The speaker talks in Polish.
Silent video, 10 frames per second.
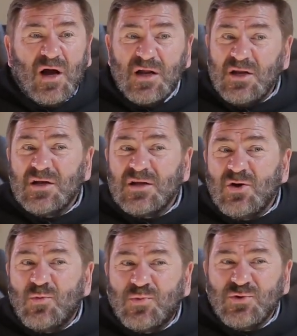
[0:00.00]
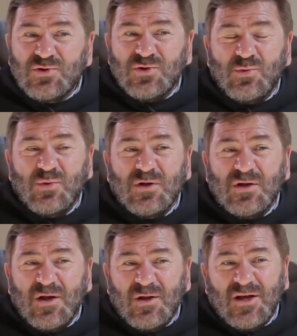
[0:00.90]
Ale nigdy nie opuścił,
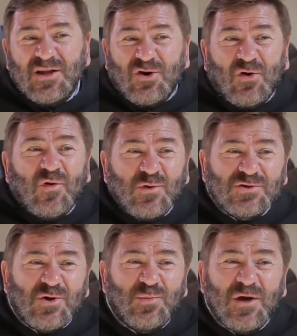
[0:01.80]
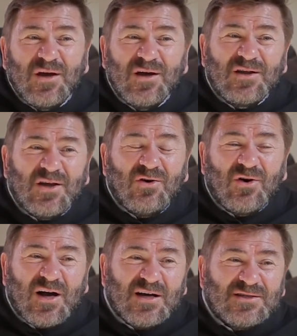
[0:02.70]
nie, nie darował sobie tej
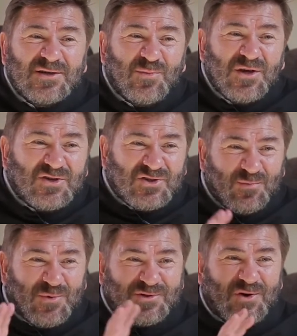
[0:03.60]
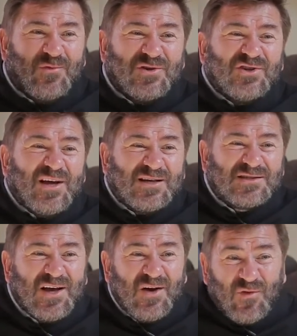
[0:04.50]
okazji, by jeszcze pozdrowić
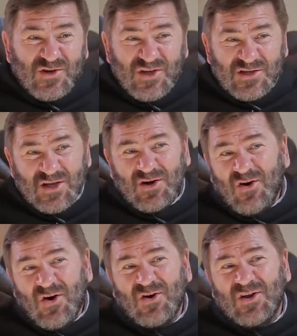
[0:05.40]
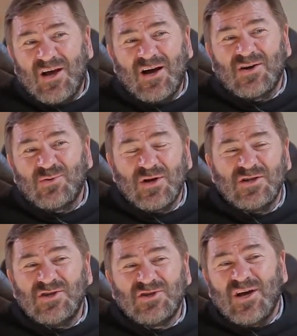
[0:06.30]
nas właśnie z tego okna,
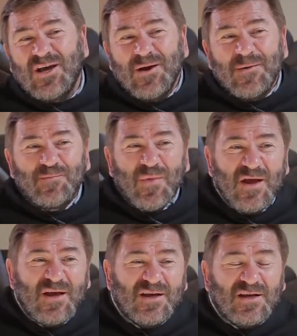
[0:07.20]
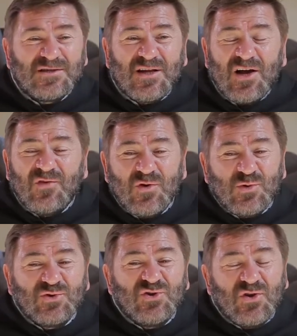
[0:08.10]
które dzisiaj jest tak
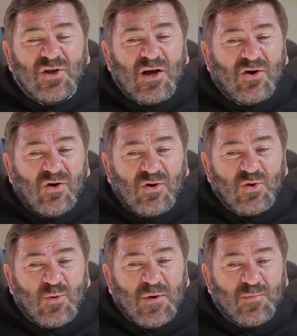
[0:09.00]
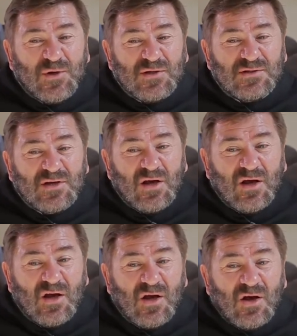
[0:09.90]
wyróżnione jako okno papieskie.
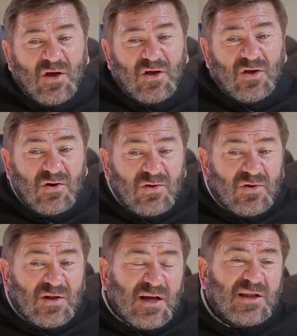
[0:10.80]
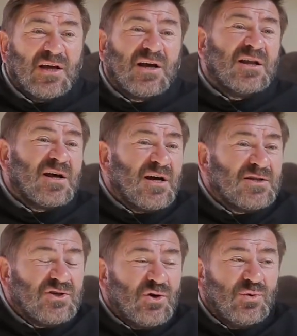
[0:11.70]
I ono dla tej
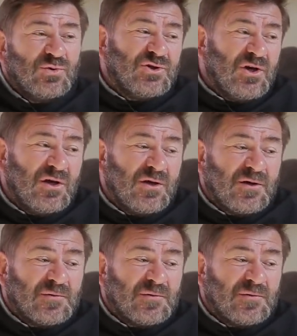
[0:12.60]
generacji ludzi,